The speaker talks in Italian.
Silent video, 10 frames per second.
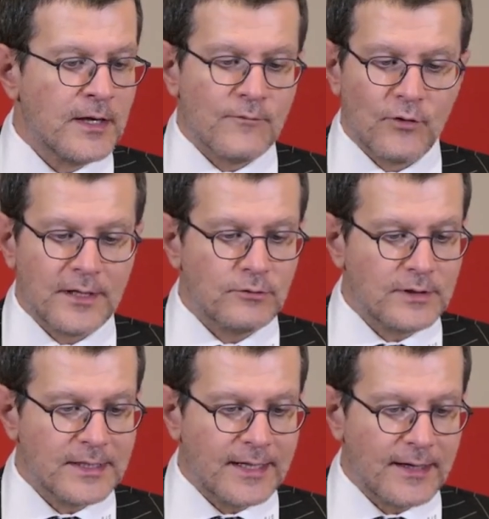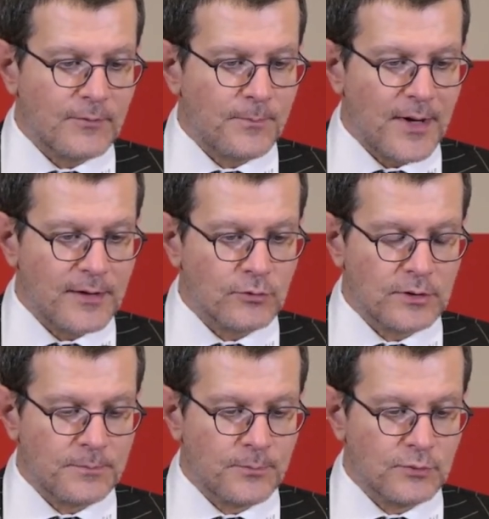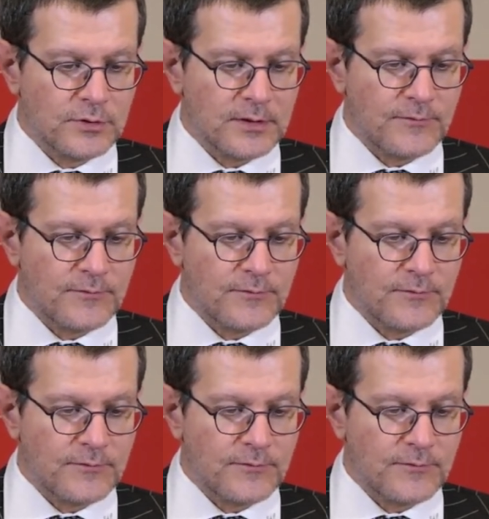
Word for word: volendo indicare un paio di punti di